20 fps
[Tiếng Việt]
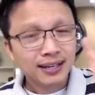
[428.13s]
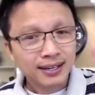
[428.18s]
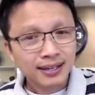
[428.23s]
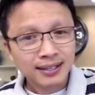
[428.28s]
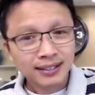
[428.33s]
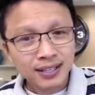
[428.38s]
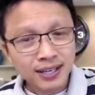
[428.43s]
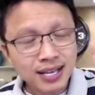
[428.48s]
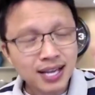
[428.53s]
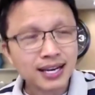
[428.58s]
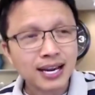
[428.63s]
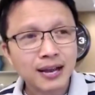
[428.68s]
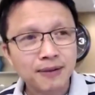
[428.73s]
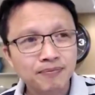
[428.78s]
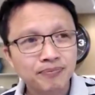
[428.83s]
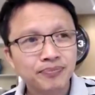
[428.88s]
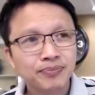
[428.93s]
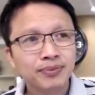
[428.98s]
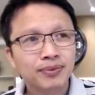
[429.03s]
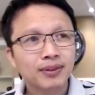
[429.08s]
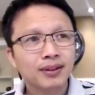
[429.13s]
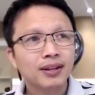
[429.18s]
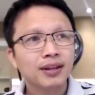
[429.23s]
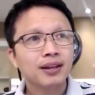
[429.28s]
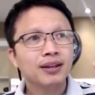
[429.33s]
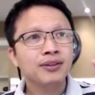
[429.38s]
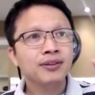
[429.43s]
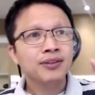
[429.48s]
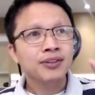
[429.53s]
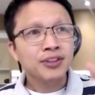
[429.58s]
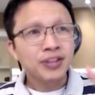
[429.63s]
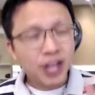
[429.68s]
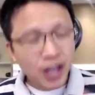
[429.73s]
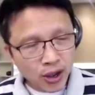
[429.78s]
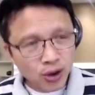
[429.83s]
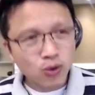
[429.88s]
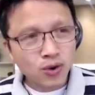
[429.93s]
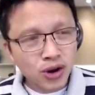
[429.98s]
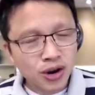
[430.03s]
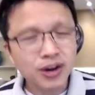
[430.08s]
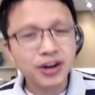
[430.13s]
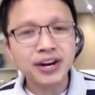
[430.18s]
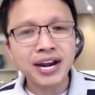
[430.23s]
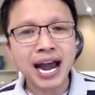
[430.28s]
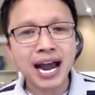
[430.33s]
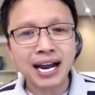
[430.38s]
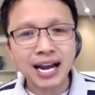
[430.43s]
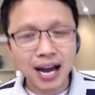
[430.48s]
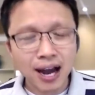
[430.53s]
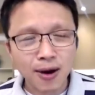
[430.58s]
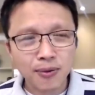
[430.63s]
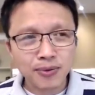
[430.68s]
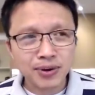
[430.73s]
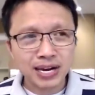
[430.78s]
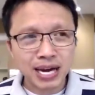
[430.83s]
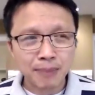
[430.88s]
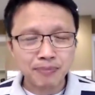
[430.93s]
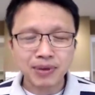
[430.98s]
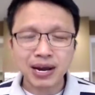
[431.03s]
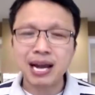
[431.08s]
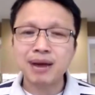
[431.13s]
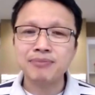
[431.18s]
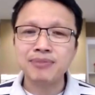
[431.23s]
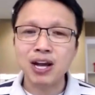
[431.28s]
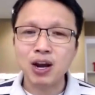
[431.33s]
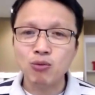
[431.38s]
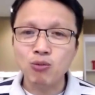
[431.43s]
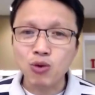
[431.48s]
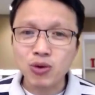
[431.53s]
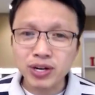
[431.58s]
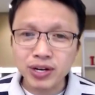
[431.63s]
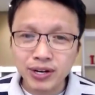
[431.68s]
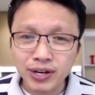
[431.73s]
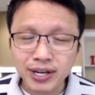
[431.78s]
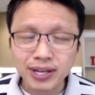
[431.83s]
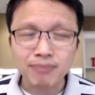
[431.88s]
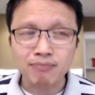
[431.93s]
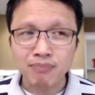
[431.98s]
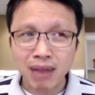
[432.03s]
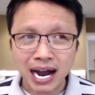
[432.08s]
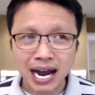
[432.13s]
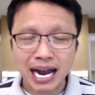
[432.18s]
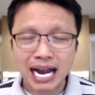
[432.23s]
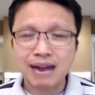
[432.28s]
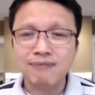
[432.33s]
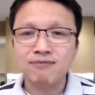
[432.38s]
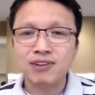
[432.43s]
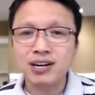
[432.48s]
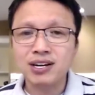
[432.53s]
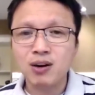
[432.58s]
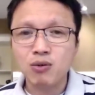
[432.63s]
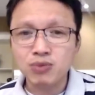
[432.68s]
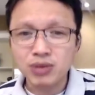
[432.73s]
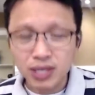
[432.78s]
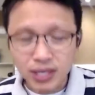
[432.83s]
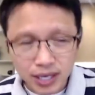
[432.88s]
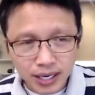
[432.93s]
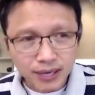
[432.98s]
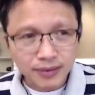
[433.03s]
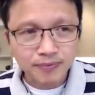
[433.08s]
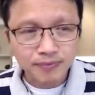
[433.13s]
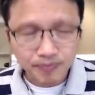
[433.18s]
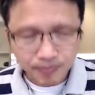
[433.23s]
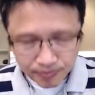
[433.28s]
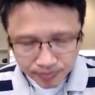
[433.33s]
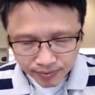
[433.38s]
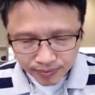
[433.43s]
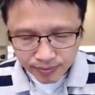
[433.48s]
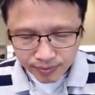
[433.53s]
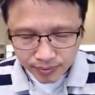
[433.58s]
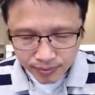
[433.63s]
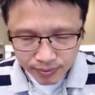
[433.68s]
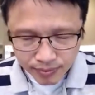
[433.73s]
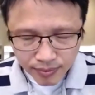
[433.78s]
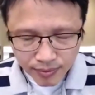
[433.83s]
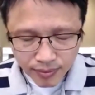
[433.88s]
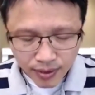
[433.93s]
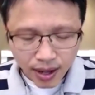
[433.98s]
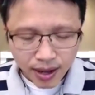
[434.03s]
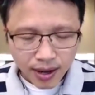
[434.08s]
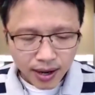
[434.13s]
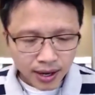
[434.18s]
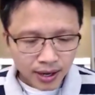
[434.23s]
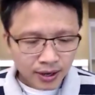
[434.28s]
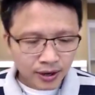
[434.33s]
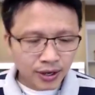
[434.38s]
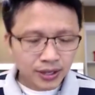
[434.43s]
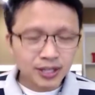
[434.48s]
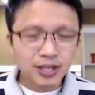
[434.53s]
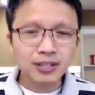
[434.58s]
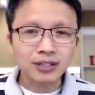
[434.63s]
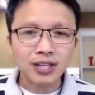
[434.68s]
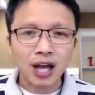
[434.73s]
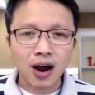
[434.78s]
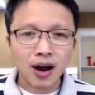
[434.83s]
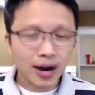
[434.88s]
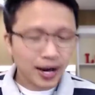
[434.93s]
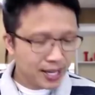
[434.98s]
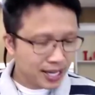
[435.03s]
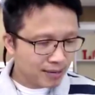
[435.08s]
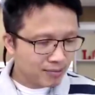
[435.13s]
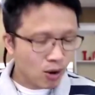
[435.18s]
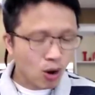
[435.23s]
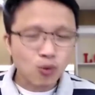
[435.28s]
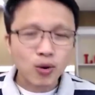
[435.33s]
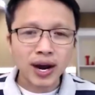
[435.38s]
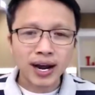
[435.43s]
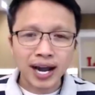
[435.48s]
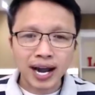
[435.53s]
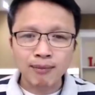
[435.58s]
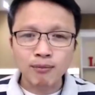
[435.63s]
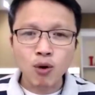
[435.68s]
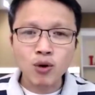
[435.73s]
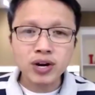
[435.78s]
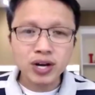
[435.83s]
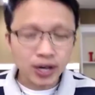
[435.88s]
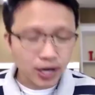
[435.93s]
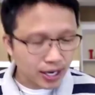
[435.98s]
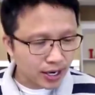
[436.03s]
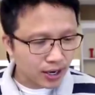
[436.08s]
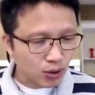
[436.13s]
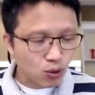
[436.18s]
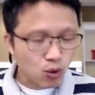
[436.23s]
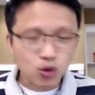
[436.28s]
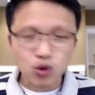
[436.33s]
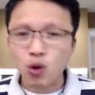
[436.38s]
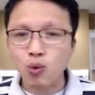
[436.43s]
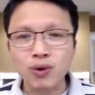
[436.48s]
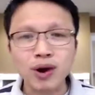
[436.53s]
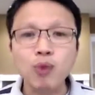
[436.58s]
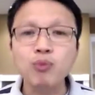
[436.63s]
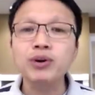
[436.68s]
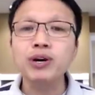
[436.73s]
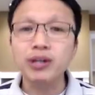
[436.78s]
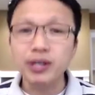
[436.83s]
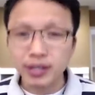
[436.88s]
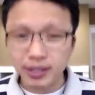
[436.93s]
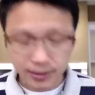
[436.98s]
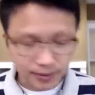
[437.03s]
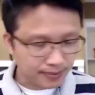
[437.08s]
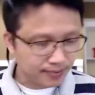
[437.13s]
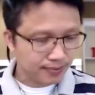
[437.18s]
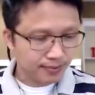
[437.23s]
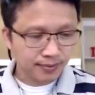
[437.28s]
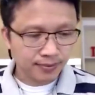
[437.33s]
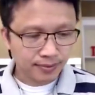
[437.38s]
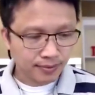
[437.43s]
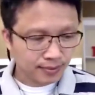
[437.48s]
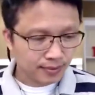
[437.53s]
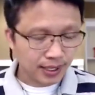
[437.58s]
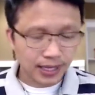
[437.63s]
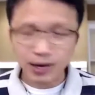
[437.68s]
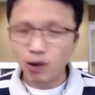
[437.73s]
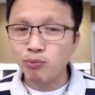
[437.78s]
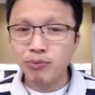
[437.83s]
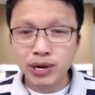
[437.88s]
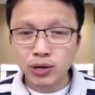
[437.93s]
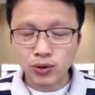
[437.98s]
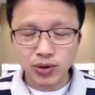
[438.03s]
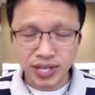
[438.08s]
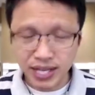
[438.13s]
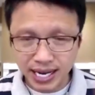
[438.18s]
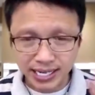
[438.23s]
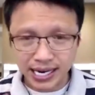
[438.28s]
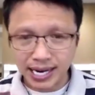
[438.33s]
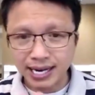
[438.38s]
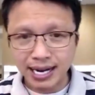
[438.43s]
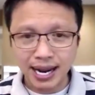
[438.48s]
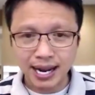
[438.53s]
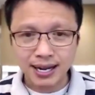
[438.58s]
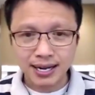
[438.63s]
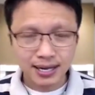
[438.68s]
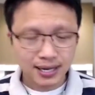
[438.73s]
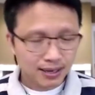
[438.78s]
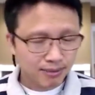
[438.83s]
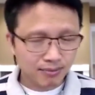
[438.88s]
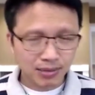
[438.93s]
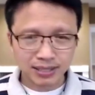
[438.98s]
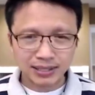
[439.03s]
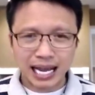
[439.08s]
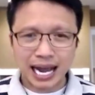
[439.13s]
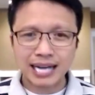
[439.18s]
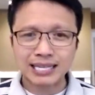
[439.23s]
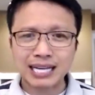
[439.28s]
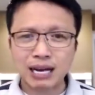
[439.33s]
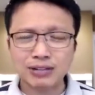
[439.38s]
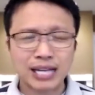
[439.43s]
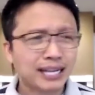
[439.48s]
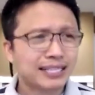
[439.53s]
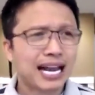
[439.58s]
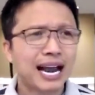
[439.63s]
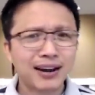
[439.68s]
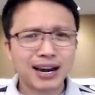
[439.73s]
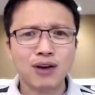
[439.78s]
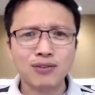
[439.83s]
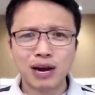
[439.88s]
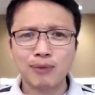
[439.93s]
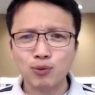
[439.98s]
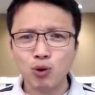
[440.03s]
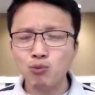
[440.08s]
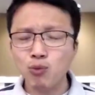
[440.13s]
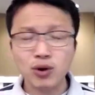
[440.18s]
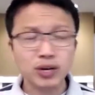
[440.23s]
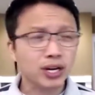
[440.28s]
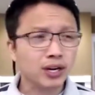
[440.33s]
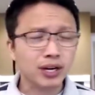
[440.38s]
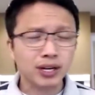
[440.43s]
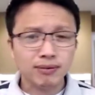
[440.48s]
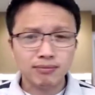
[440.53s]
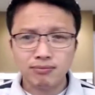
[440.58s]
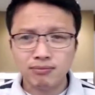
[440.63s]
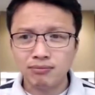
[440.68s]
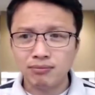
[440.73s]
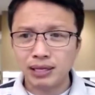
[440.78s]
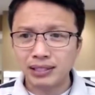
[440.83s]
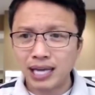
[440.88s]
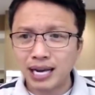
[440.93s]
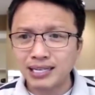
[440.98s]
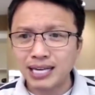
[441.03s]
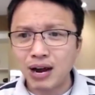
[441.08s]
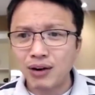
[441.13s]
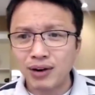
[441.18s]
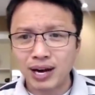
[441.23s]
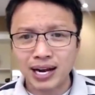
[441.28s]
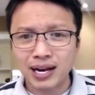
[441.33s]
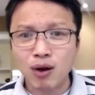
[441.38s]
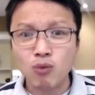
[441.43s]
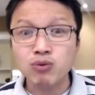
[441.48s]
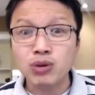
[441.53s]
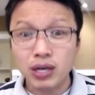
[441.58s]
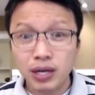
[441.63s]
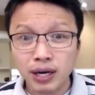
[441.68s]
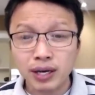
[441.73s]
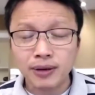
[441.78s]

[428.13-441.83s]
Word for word: thứ nhất là nhiều người đàn ông gặp em đều muốn cưới mà em vẫn không cưới nó chứng tỏ là những mối quan hệ muốn cưới đó cuối cùng không cưới thì không biết chuyện gì xảy ra mà tại sao thằng cha nào gặp cũng muốn cưới mà tại sao lại không cưới